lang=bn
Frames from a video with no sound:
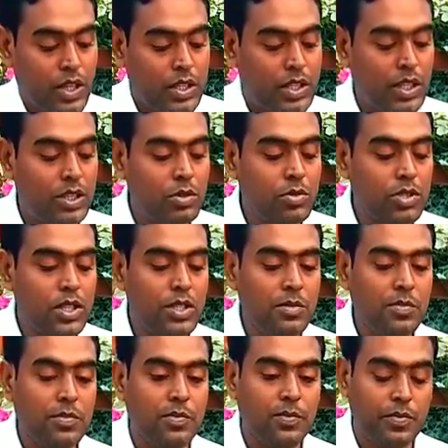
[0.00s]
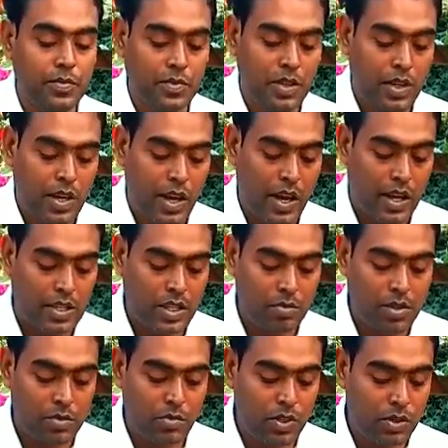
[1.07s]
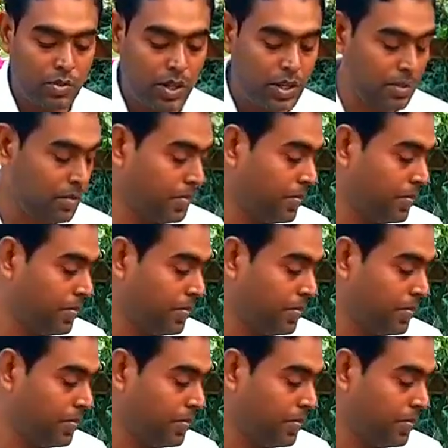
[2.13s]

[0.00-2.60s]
শিংকুচি এক চামচ পরিমাণে